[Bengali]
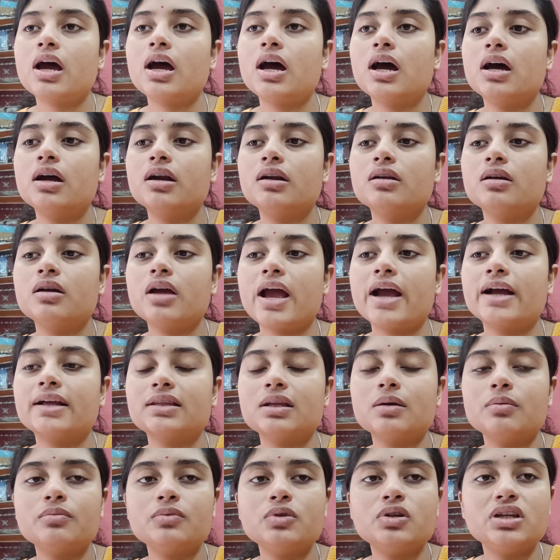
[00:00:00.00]
আর
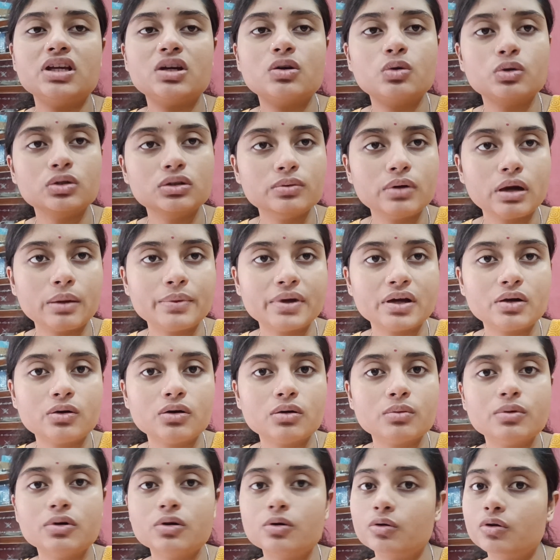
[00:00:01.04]
একদম নিখুঁতভাবে
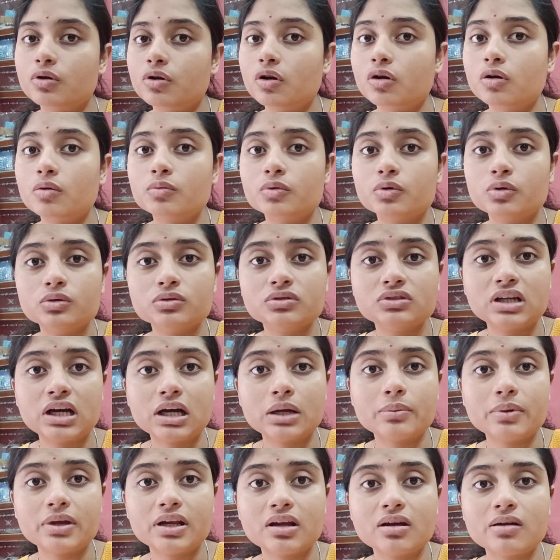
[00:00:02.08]
করব কোনো রকম খুঁত
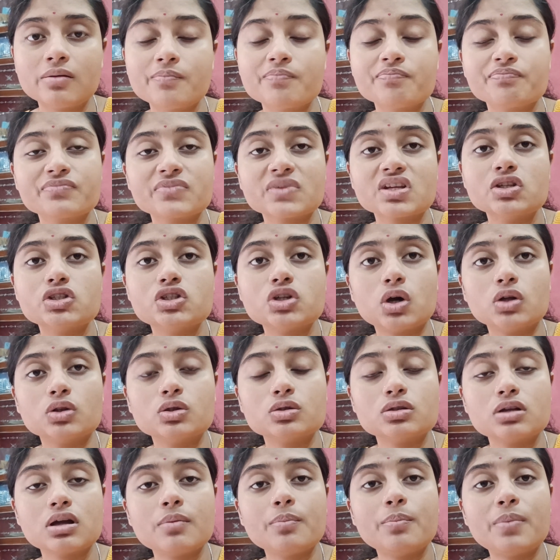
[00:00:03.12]
থাকবে না
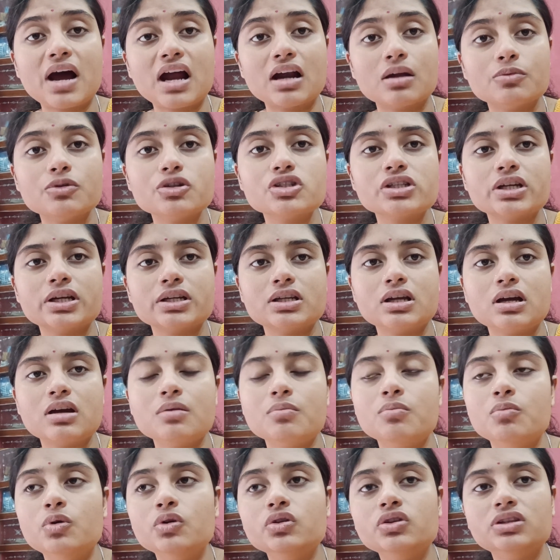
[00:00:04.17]
যতটা পারবো সেটা
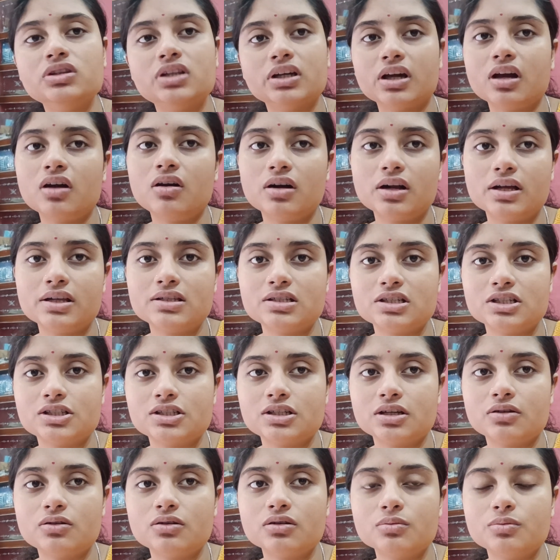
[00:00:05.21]
মন থেকে করার
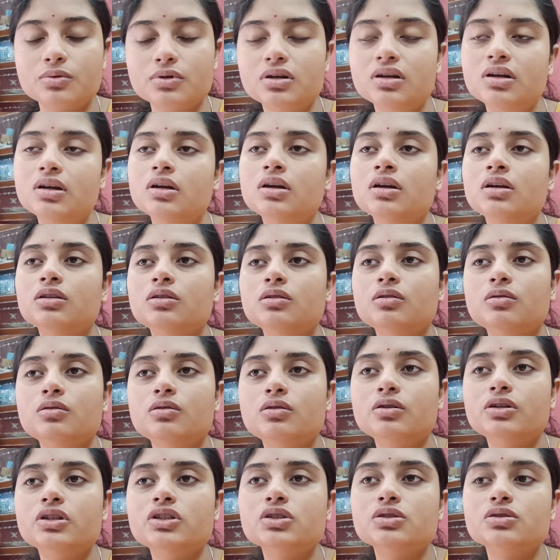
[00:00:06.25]
চেষ্টা করব তো
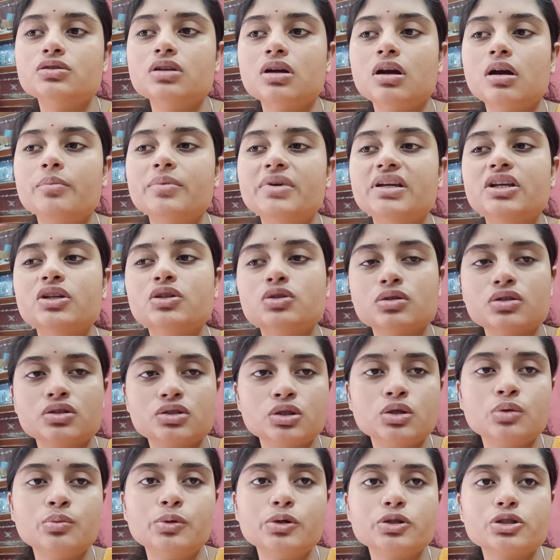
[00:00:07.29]
ওই জন্য আমি কিছু কিছু
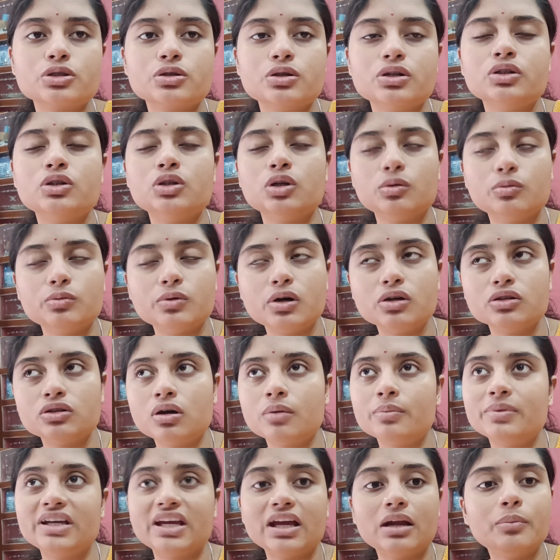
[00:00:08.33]
উপোস করি তবুও তো
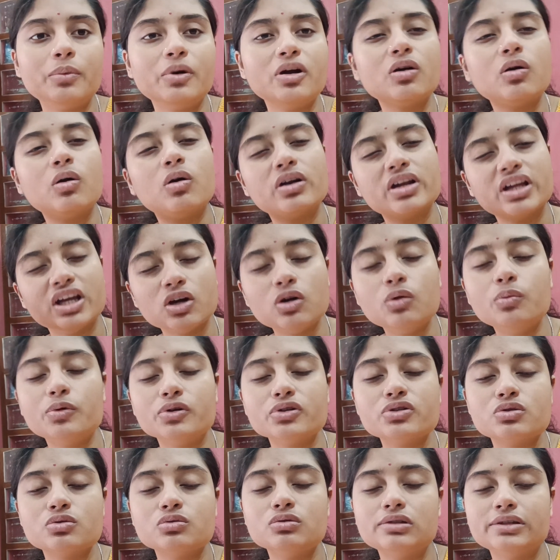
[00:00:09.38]
বিয়ের পর অনেক উপোস
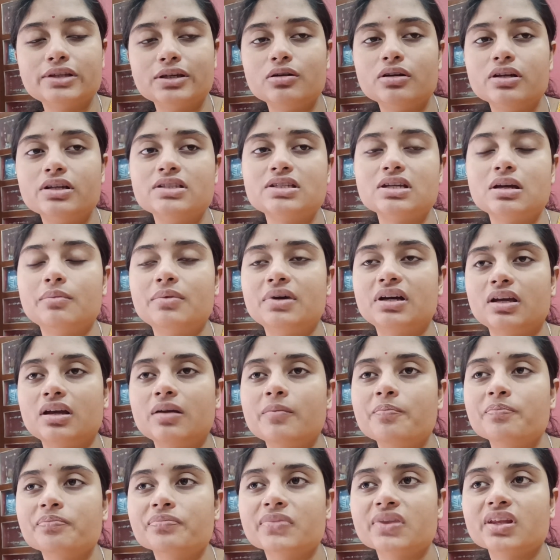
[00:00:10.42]
তুলতে হয়েছে আমাকে
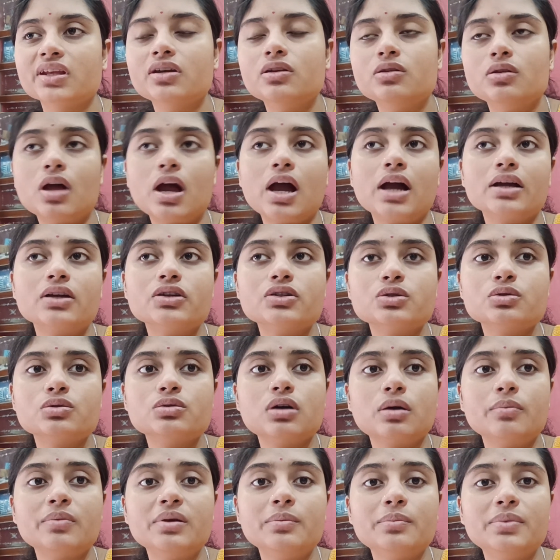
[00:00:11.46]
কিন্তু আগে শুধু
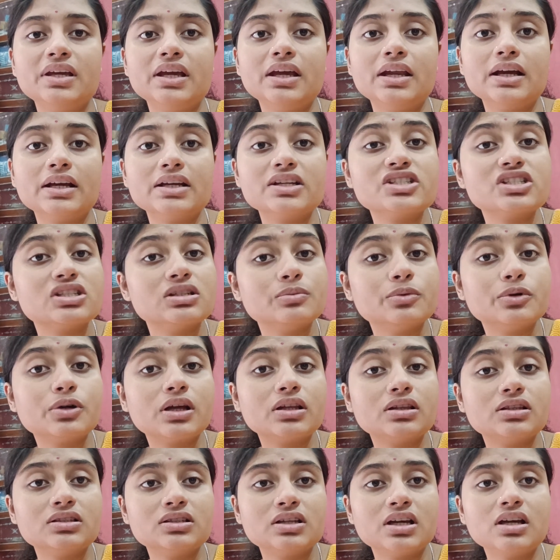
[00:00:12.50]
আমি আমি বিয়ের আগে
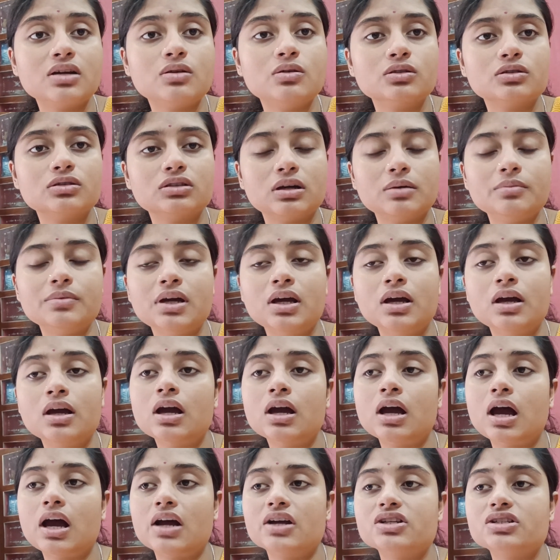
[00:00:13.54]
শিবরাত্রিটাই করতাম
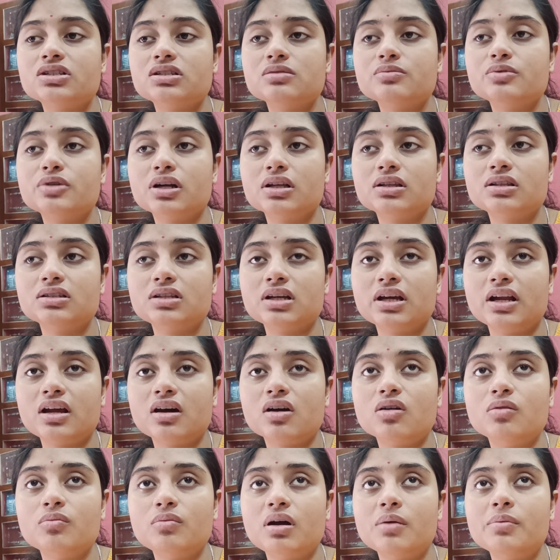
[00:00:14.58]
আর শিবরাত্রিটা
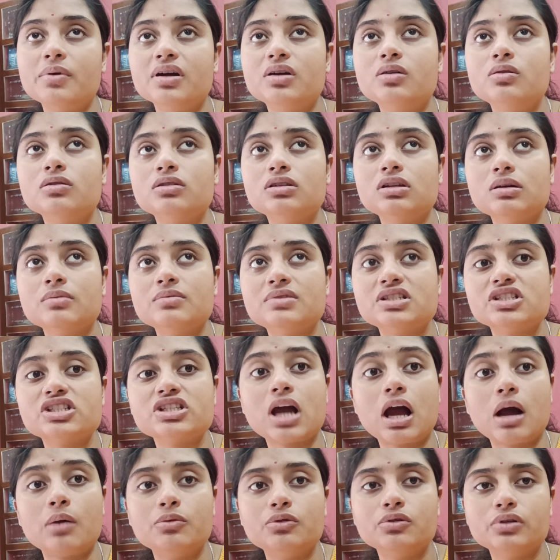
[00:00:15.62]
এরকমভাবে করতাম যে
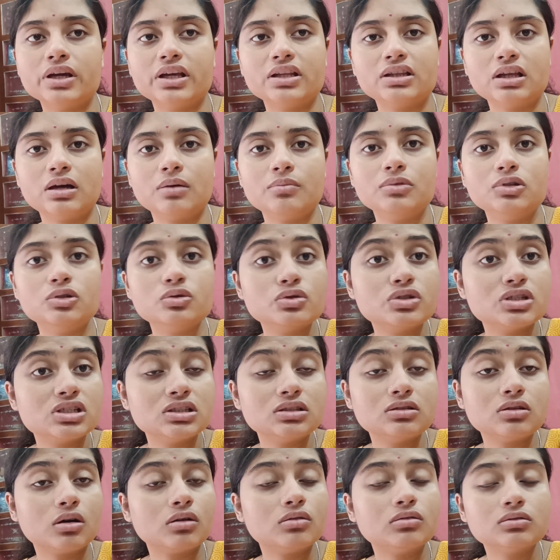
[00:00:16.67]
সাবু খেতাম লুচি
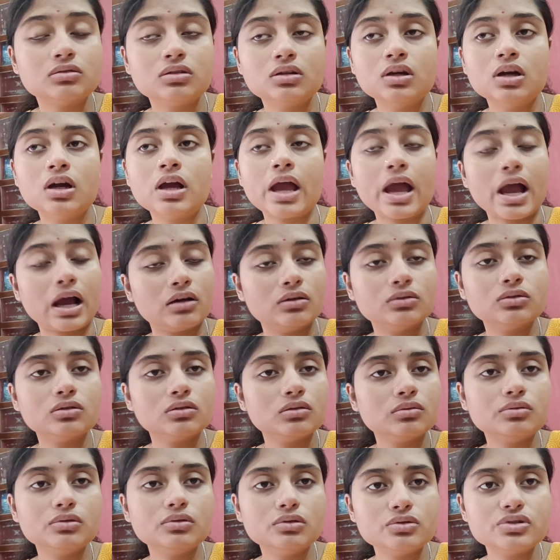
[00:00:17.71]
তখন এখন তো
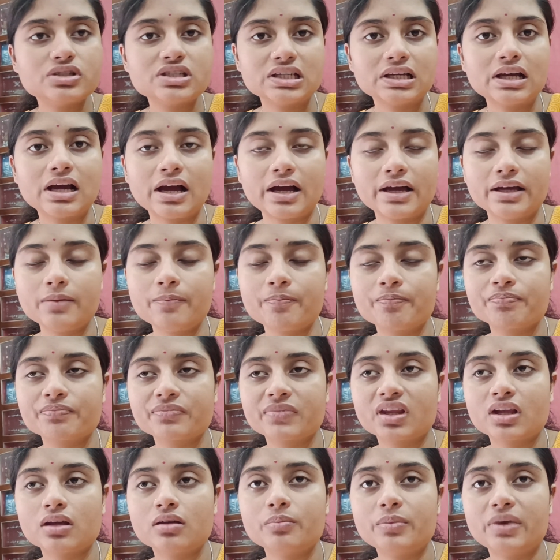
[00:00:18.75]
তবু লুচি খাই
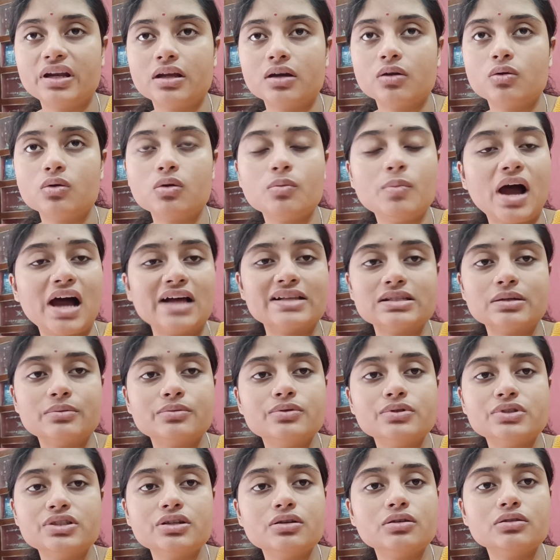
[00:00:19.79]
মানে কোনো
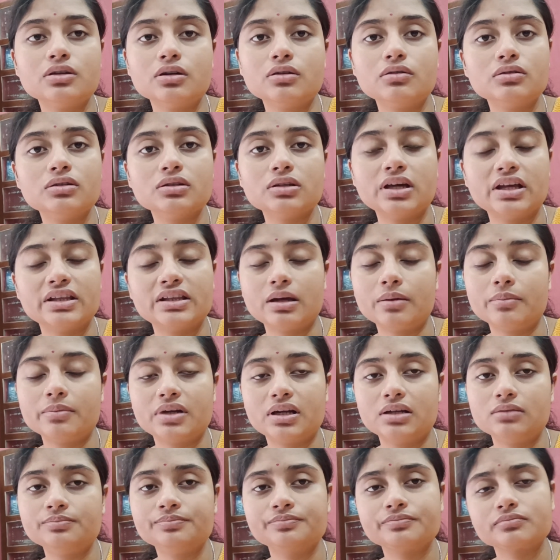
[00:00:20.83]
ভাজাভুজিও তখন খেতাম না
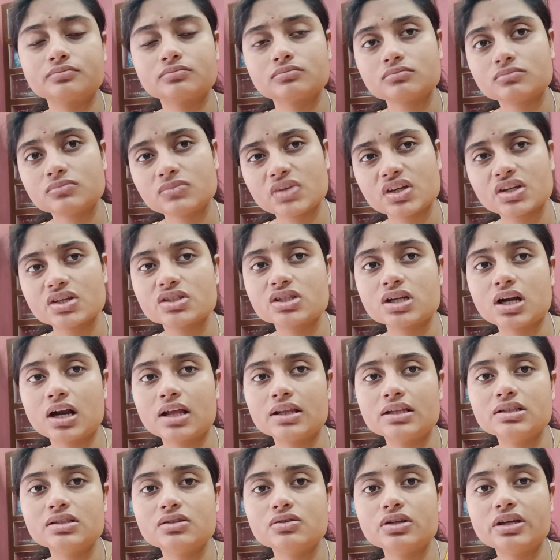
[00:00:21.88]

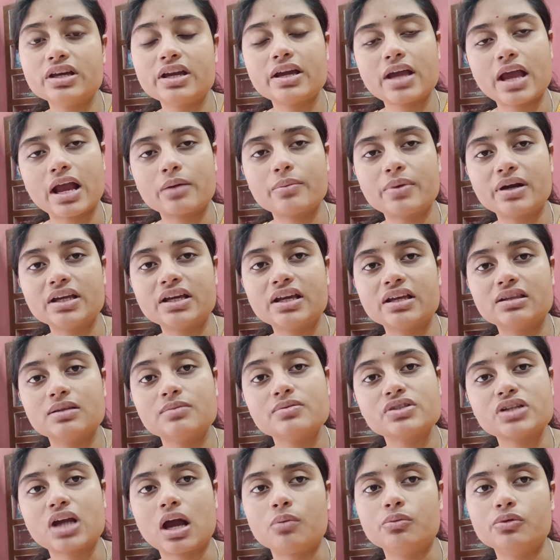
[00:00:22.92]
সারাদিন ওই একবারই খেতাম
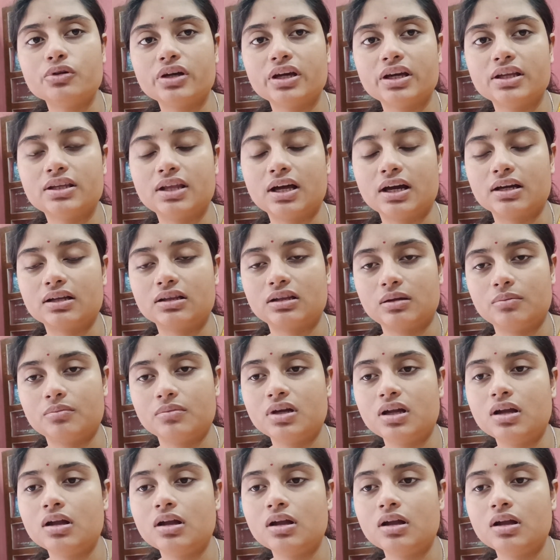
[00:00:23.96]
সাবু খেয়ে থাকতাম